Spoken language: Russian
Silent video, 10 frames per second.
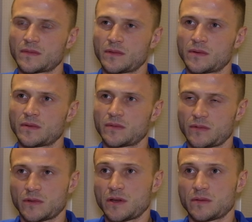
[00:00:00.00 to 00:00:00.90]
Ну,
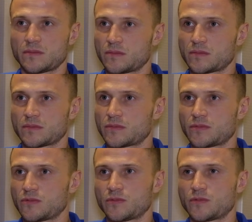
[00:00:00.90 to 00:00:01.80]
да.
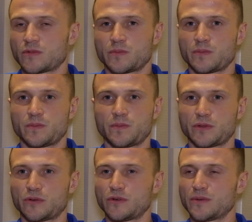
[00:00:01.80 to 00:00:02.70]
Ну,
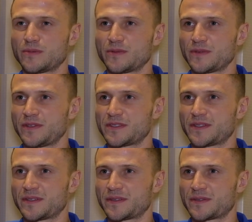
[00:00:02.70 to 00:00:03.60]
по-другому не
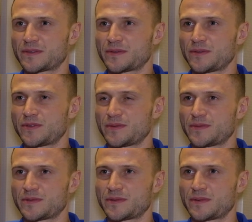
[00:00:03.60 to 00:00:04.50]
знаю, что еще
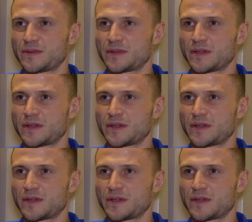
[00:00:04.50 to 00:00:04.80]
можно тут.